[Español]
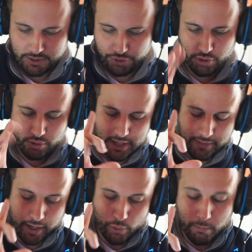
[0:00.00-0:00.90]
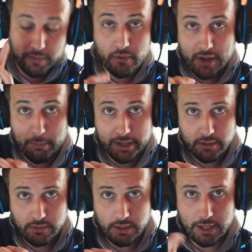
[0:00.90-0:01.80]
yo ya dije en un vídeo que a mí,
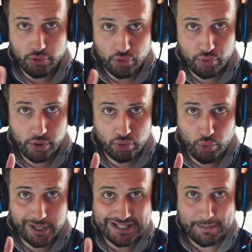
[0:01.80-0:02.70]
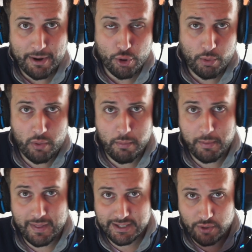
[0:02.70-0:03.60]
en los dos únicos lugares que me han robado en mi
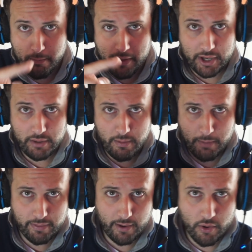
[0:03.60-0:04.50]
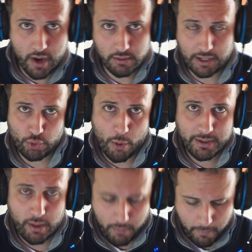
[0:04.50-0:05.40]
vida ha sido en Madrid y en Barcelona,
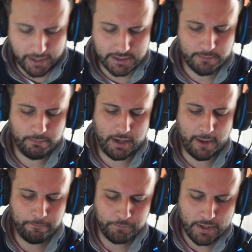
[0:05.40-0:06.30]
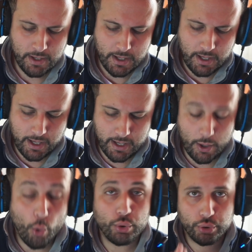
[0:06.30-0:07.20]
casualmente en mi país, ¿vale? Eh,
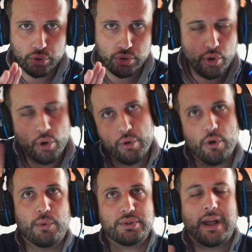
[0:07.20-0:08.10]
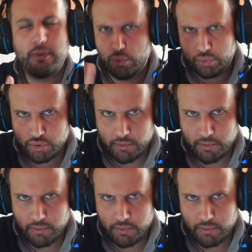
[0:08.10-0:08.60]
hurtos, no robos, da, hurtos,